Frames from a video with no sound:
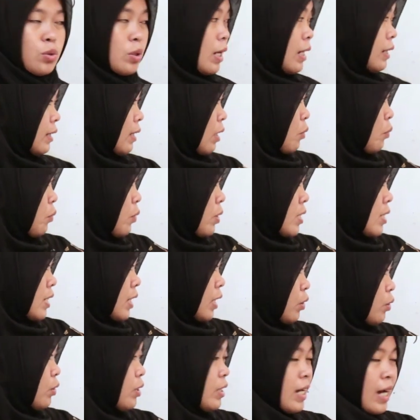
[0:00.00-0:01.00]
kata was
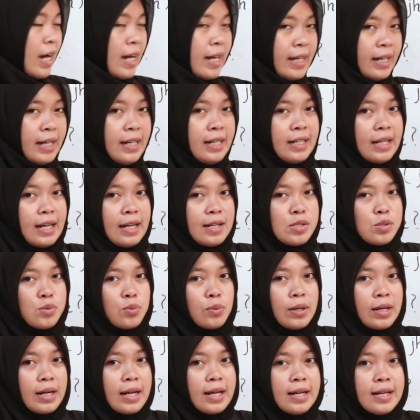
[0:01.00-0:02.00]
itu diakhiri dengan
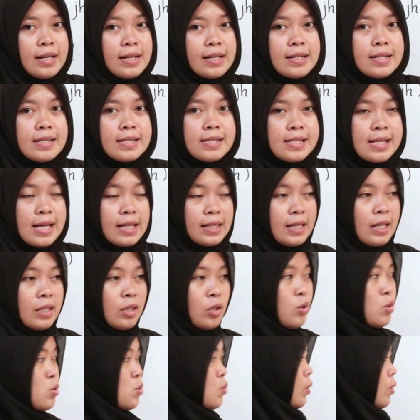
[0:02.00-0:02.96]
suara Z atau